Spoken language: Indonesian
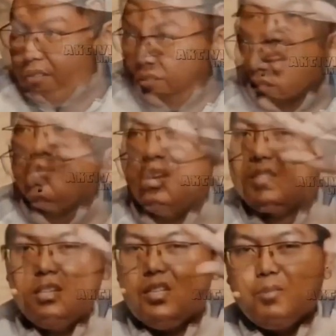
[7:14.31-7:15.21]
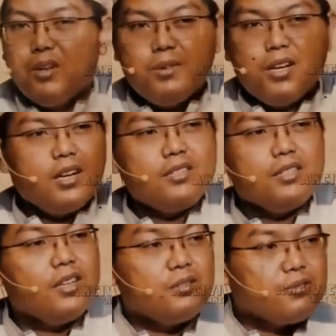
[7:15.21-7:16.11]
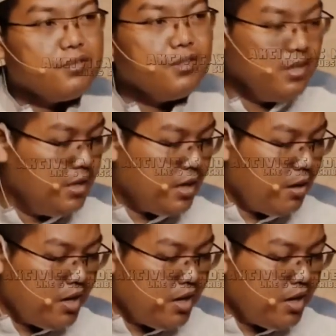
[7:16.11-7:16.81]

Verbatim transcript: konteks akidah tidak boleh